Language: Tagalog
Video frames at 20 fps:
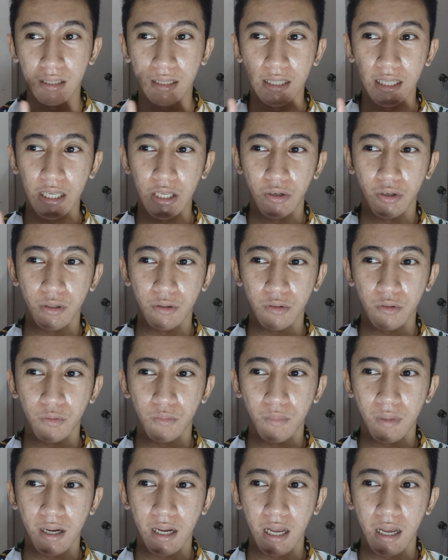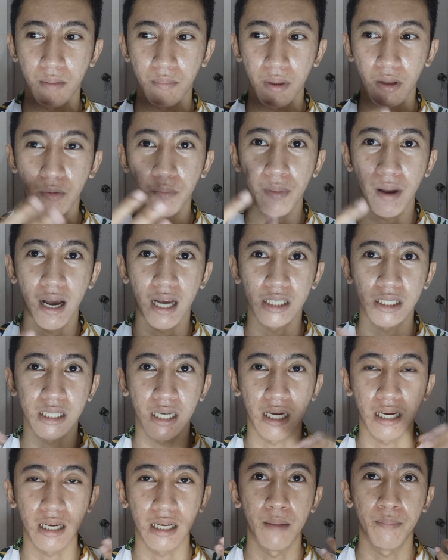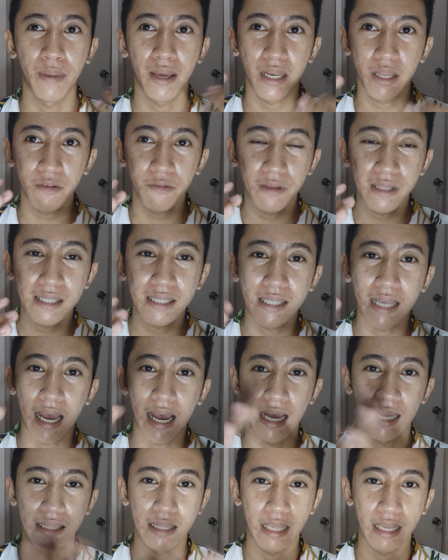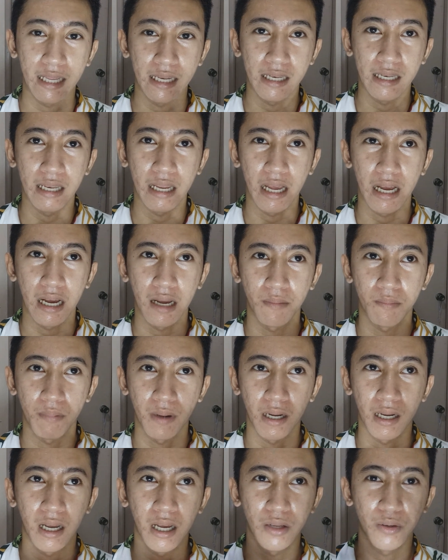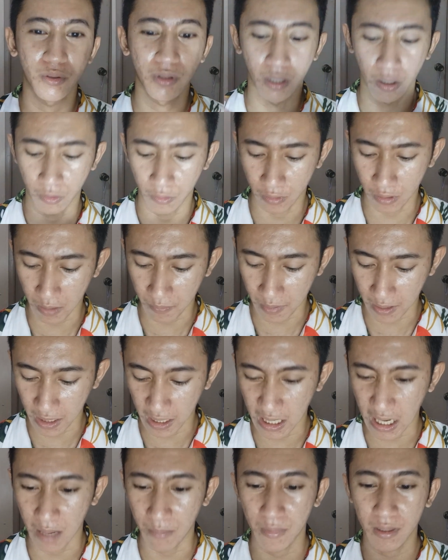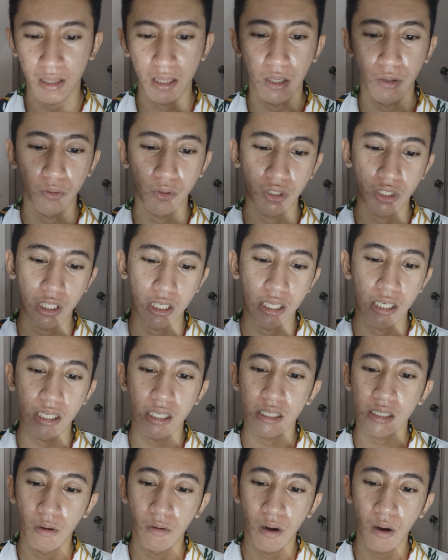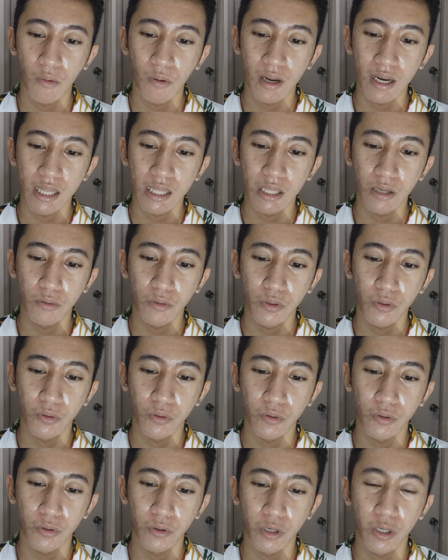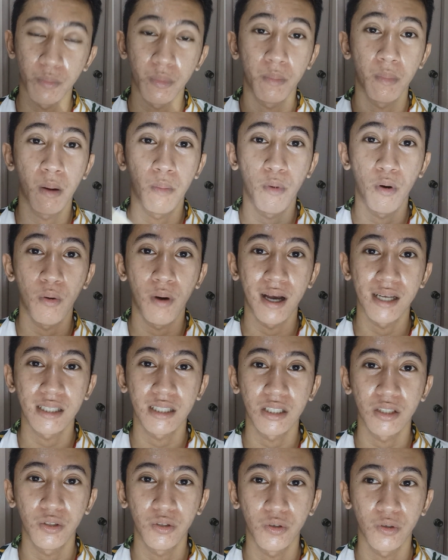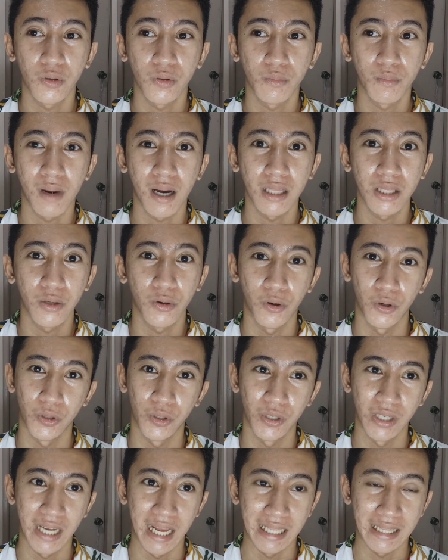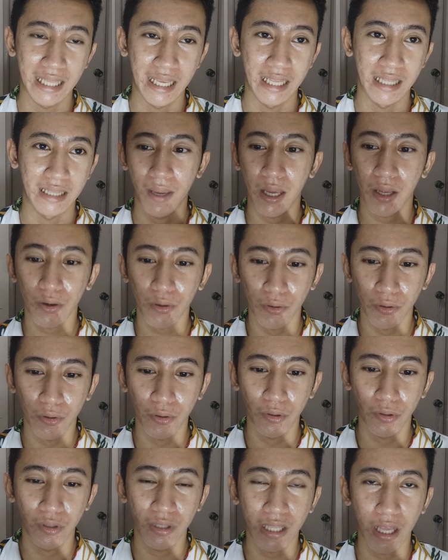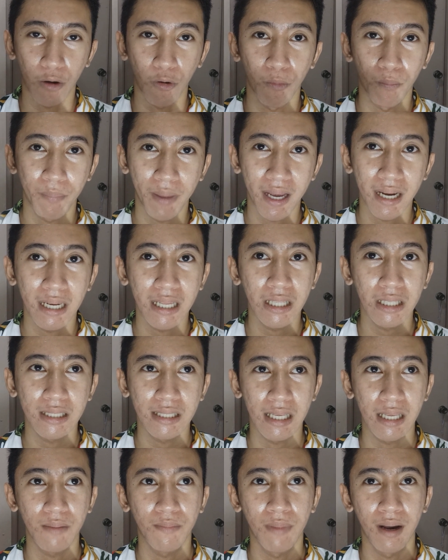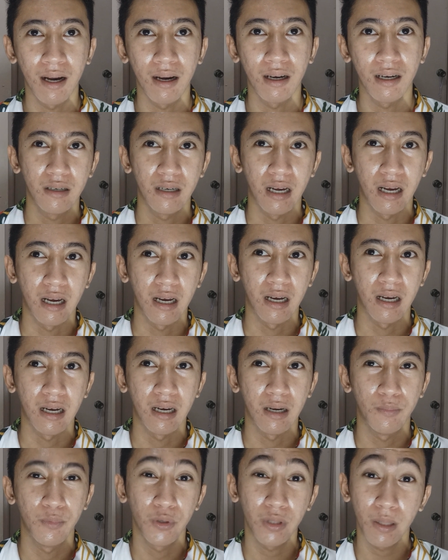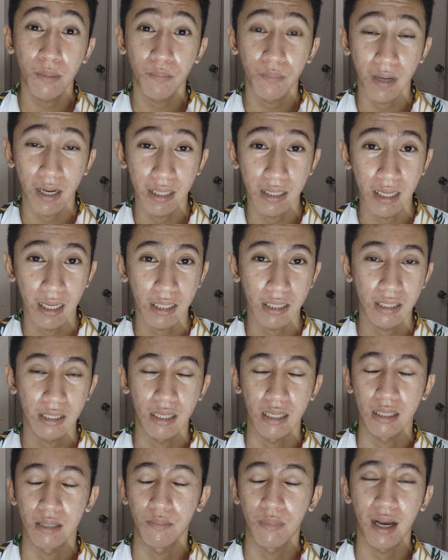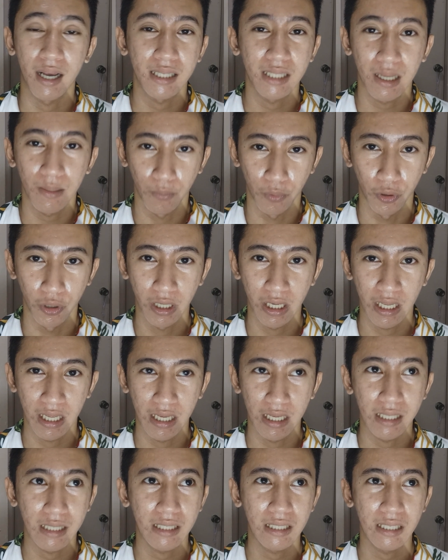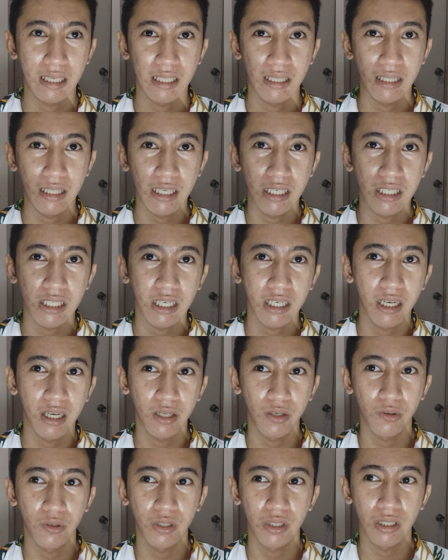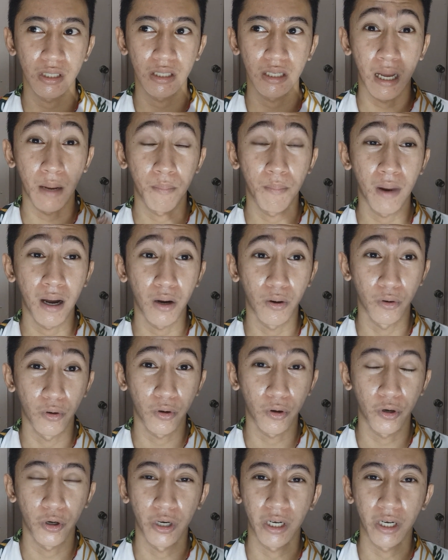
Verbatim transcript: Hindi yun. Kumbaga, meron pa nga siyang uh, benefit sa atin na kapag ano daw, kapag ginamit daw siya is, mawawala daw yung or mababawasan yung body odor natin. Pero yun nga, comparing sa ibang uh, beauty products na mga sabon is hindi siya ganun kabango